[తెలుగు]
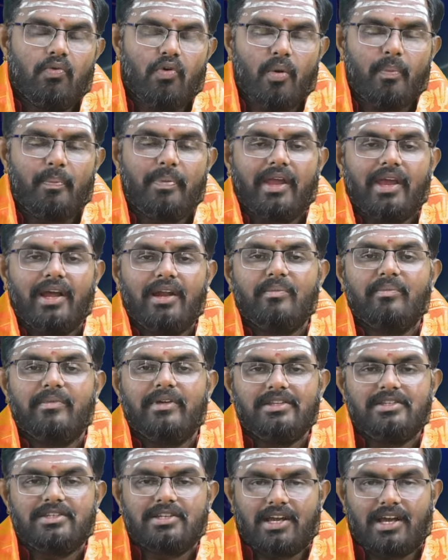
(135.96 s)
ఓపికను
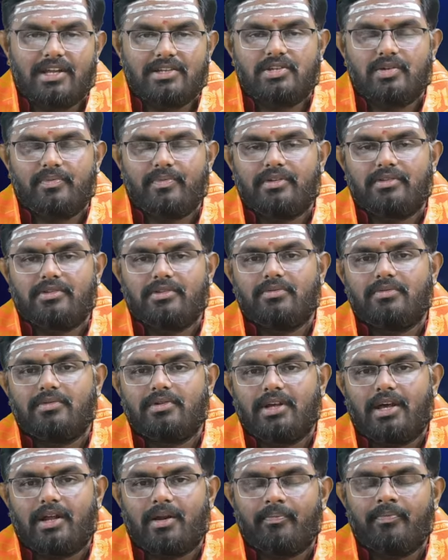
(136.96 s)
మించి కష్టపడుతూ
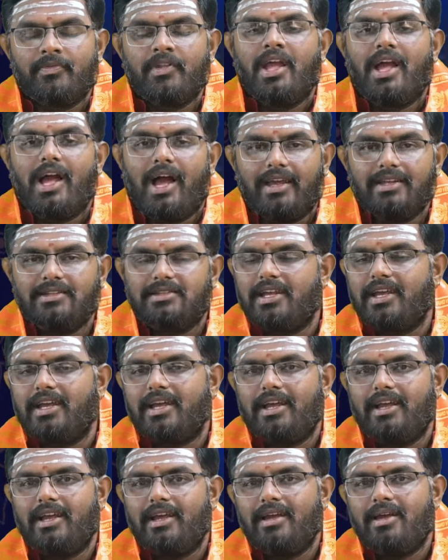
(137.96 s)
ఉంటారు అయితే
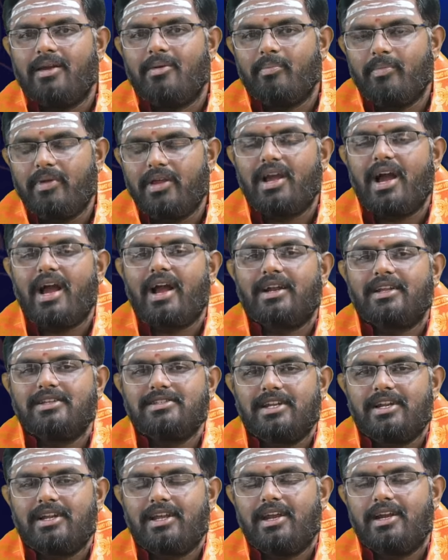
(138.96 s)
మీకు అక్కడ
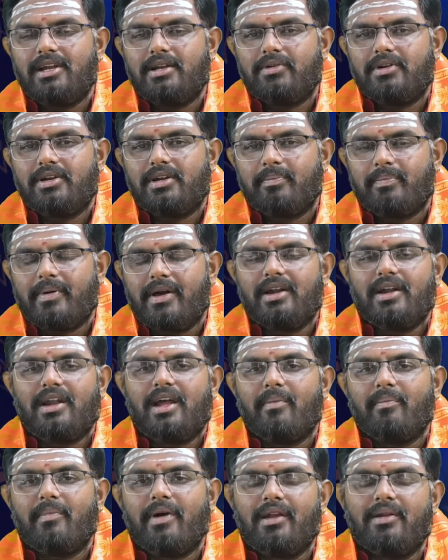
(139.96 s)
జరిగేటువంటి
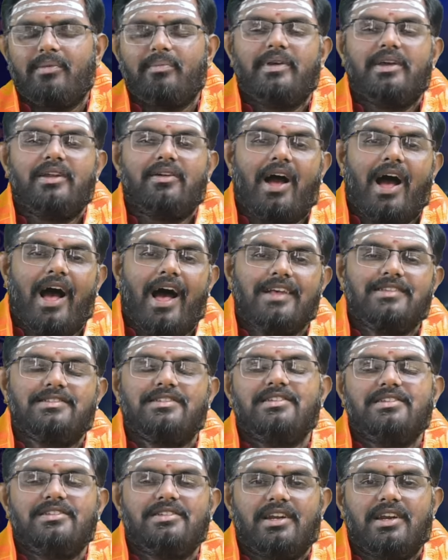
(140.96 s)
పరిణామాలు మీరు
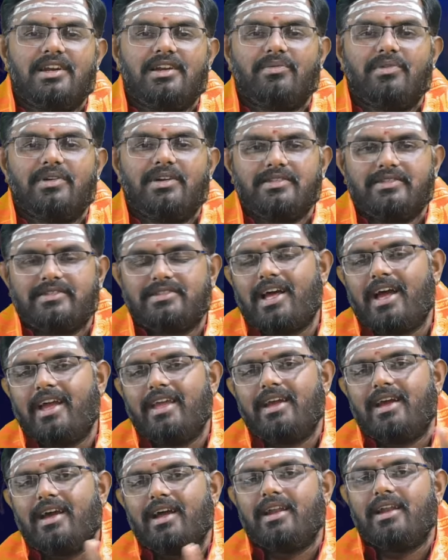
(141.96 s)
ఆశించినటువంటి
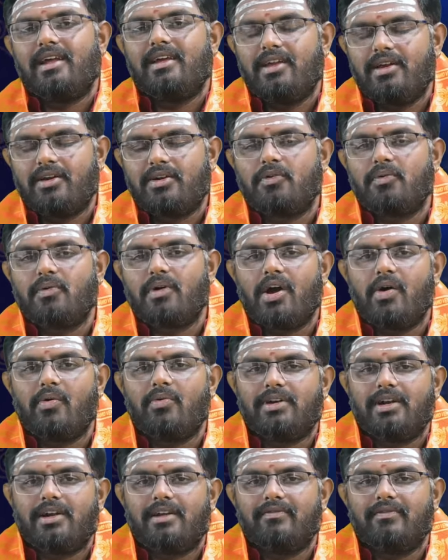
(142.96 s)
స్థాయి కన్నా ఎక్కువగా
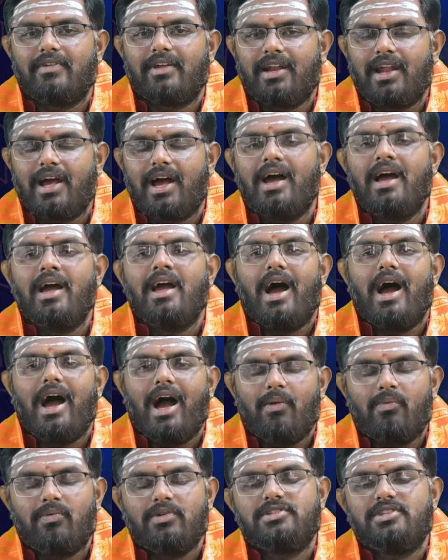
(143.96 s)
ఉండడం వల్ల
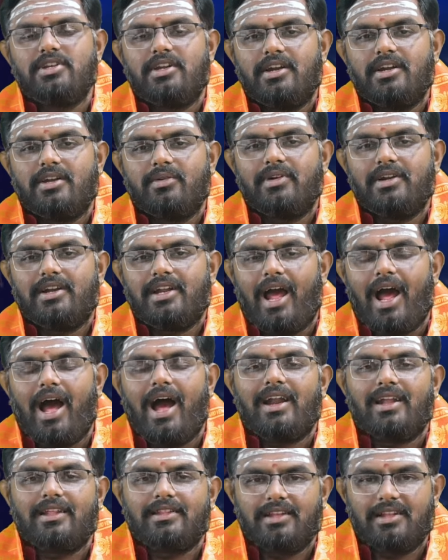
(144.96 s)
ఆ వచ్చినటువంటి
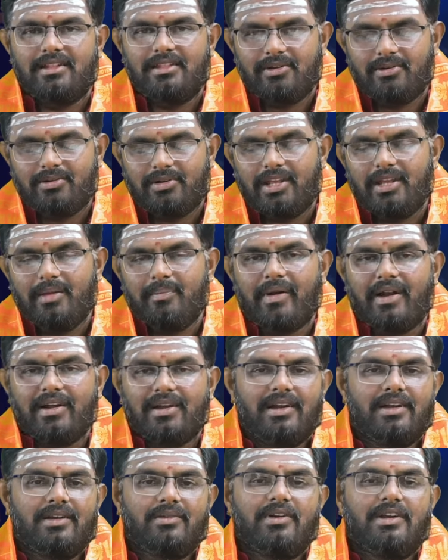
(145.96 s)
ఆనందంతో ఈ
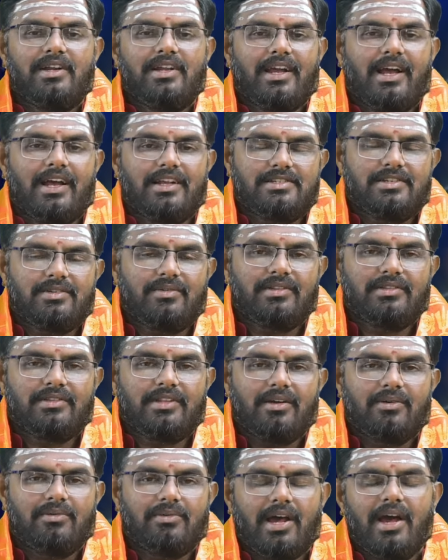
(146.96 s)
పడ్డటువంటి కష్టం
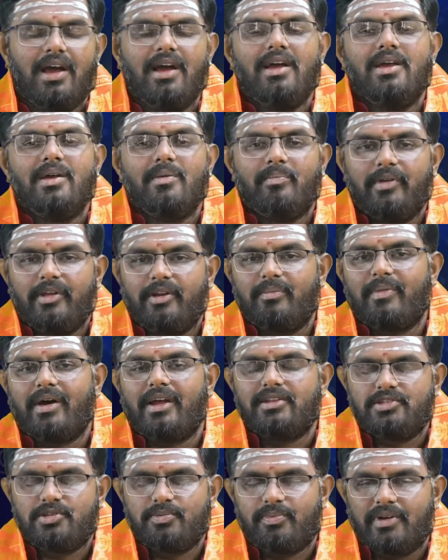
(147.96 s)
అంతా కూడా మీరు
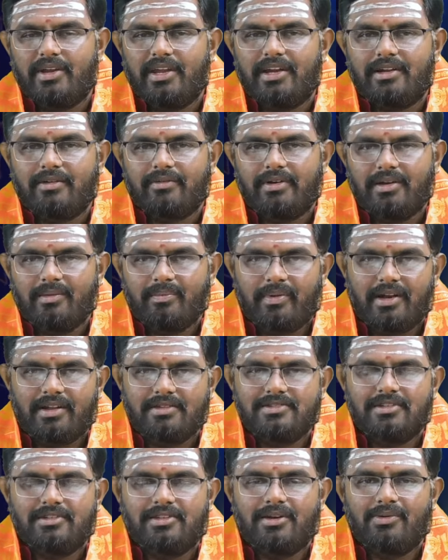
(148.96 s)
మర్చిపోయేటువంటి
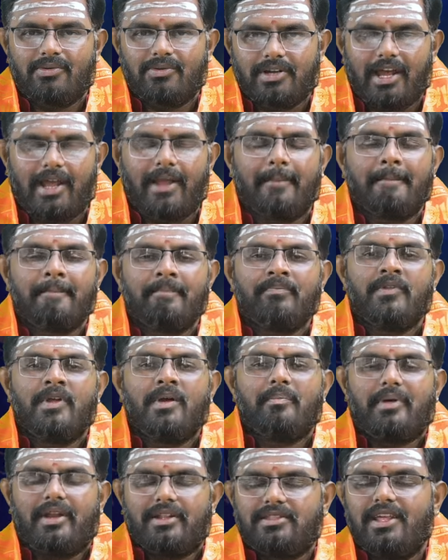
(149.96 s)
పరిస్థితులు ఉంటాయి
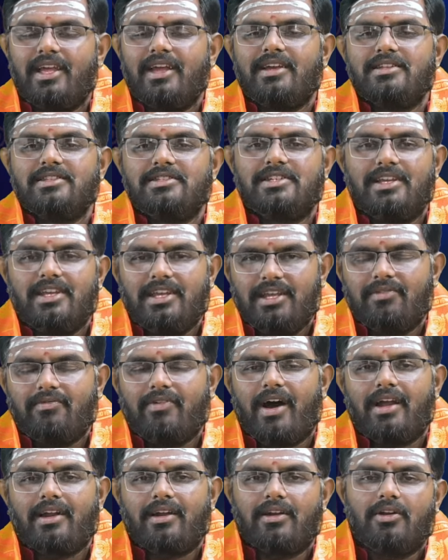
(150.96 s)
ప్రత్యేకించి ఈ
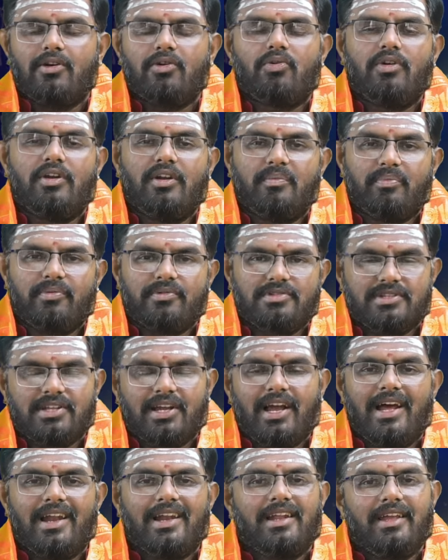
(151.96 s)
వారంలో కొన్ని
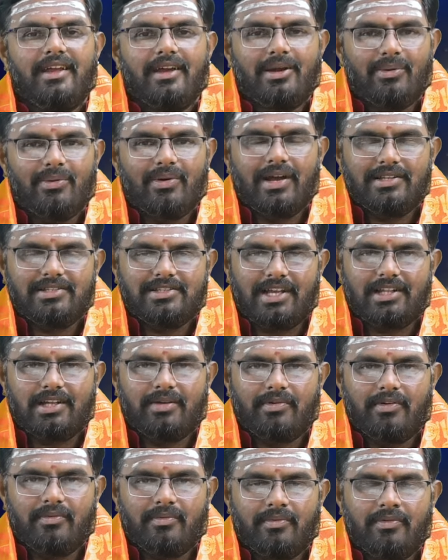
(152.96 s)
పుస్తకాలను ఎక్కువగా
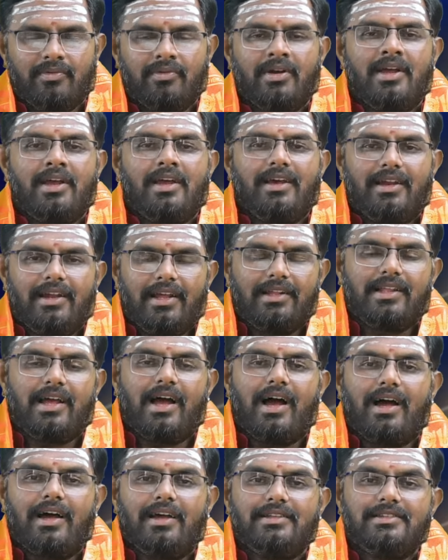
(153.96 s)
చదవడము
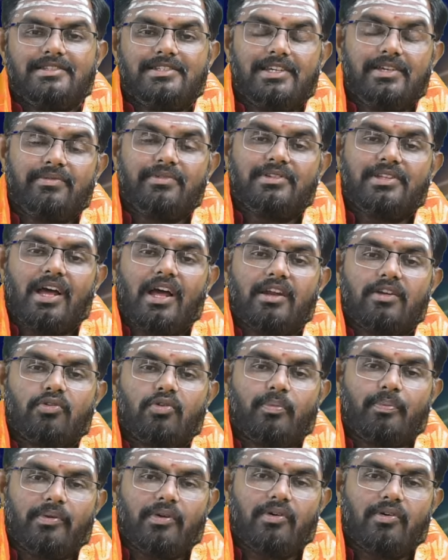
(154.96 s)
లేదా జీవితానికి
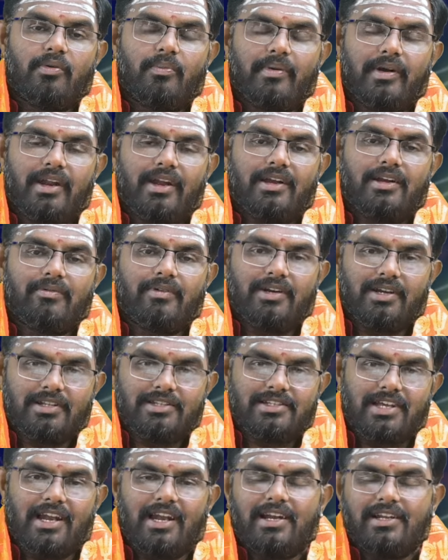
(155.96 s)
ఉపయోగపడేటువంటి
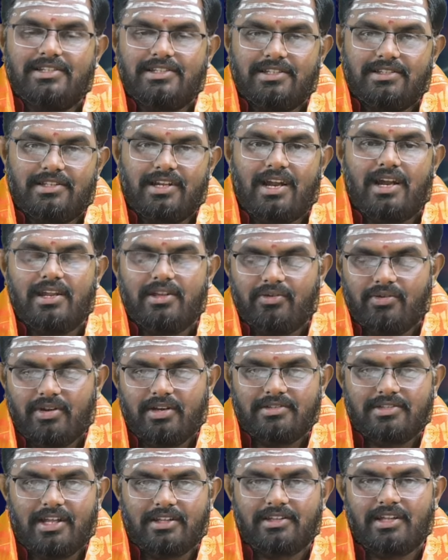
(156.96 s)
చలనచిత్రాల
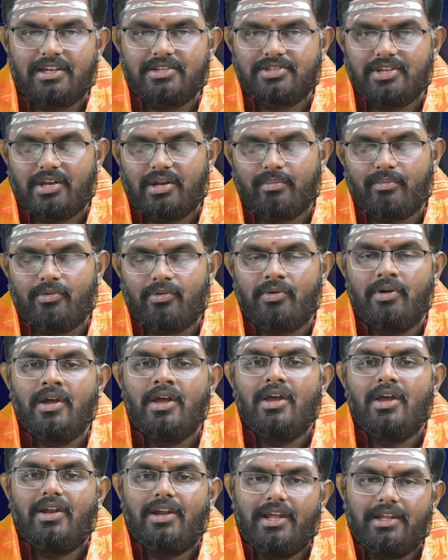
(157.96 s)
యొక్క సందర్శనము
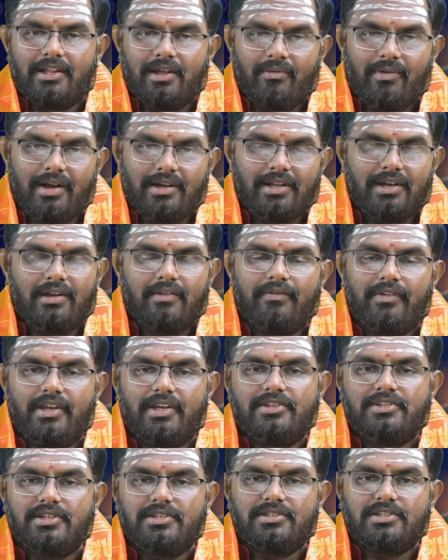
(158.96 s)
లేదా వాటిని
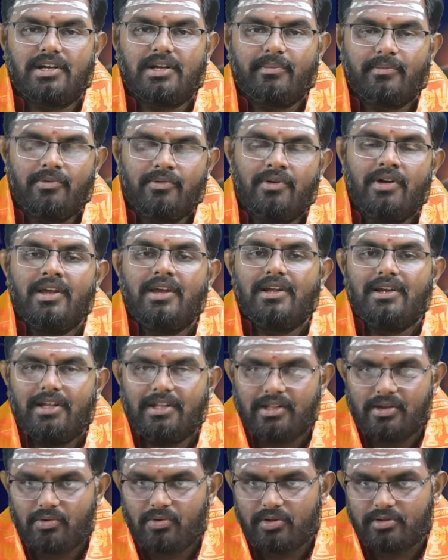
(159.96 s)
వీక్షించడము
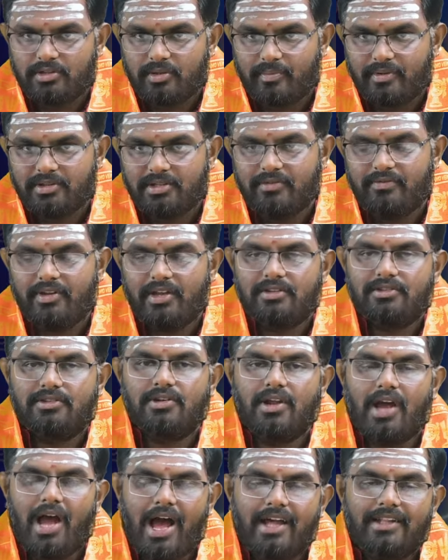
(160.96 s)
లేదా కొంతమంది
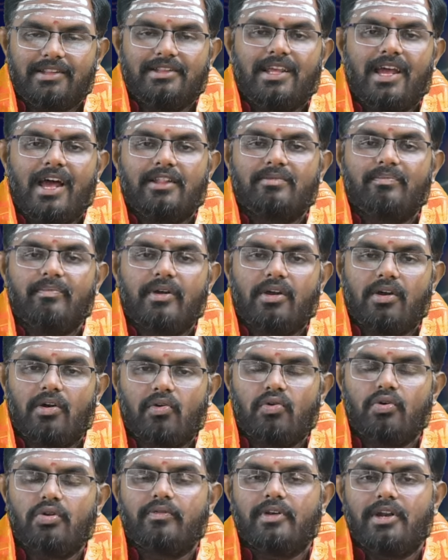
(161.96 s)
వ్యక్తులు ఆధ్యాత్మిక
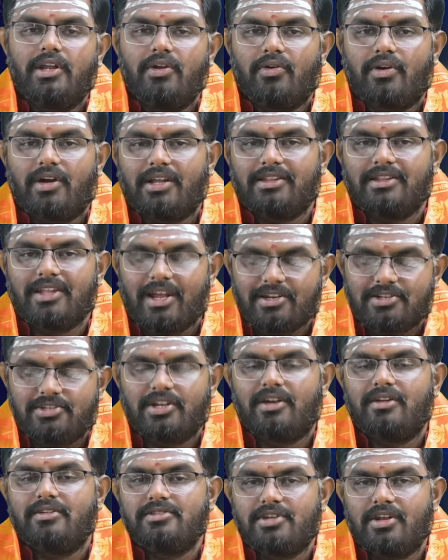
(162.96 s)
గురువుల యొక్క
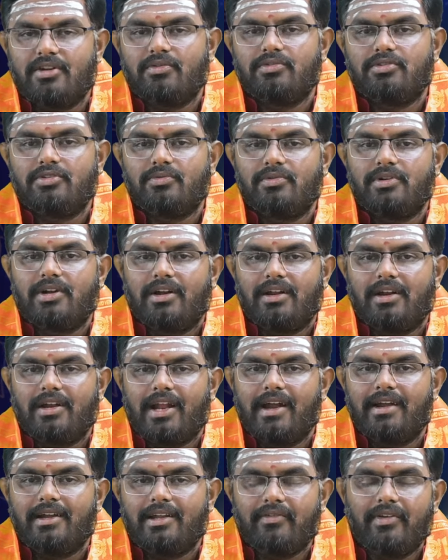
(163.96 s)
దర్శనం జరుగుతూ ఉండడం
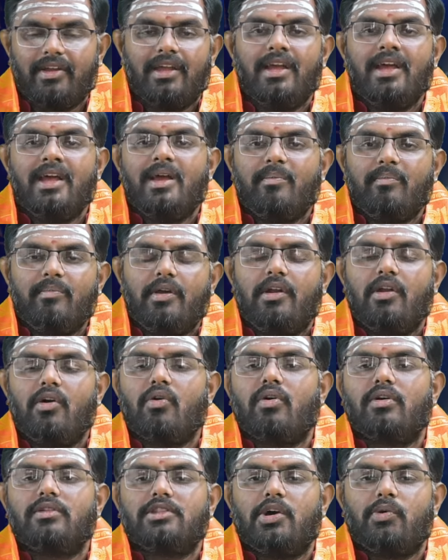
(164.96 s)
లాంటివి మీలో
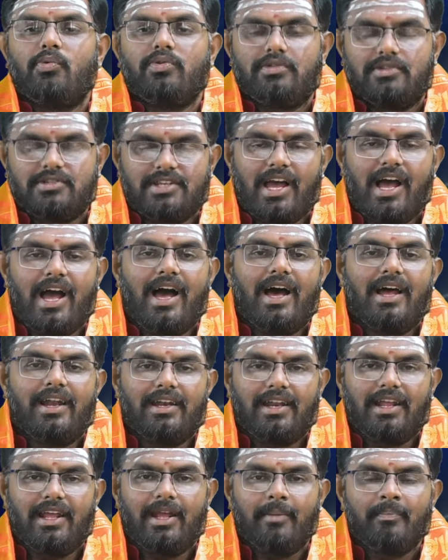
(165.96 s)
కొంత
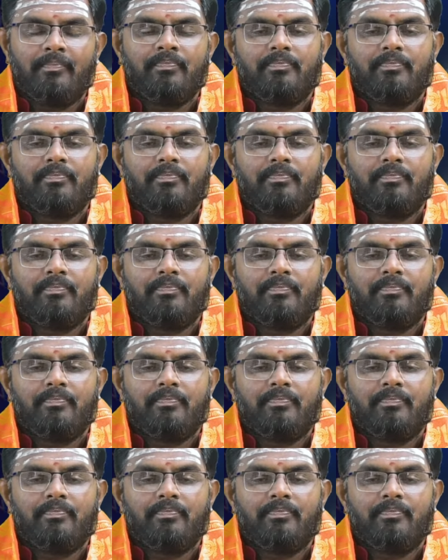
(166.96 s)
ఉత్సాహాన్ని